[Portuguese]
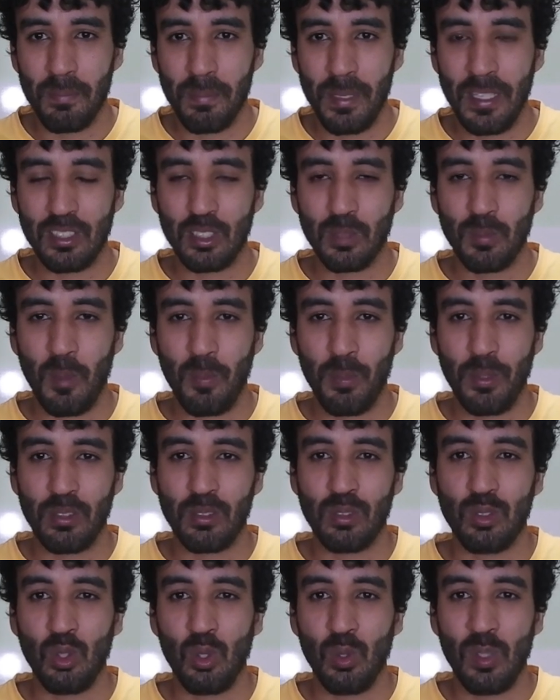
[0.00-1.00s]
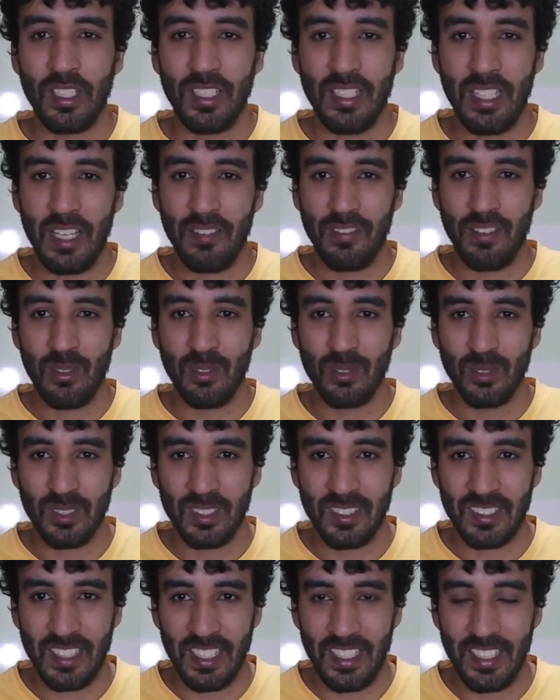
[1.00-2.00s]
passa uma pessoa e leva um
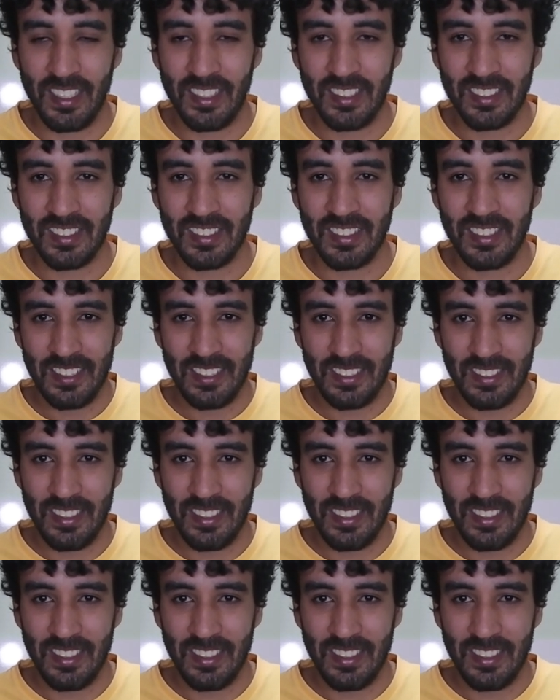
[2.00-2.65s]
dos três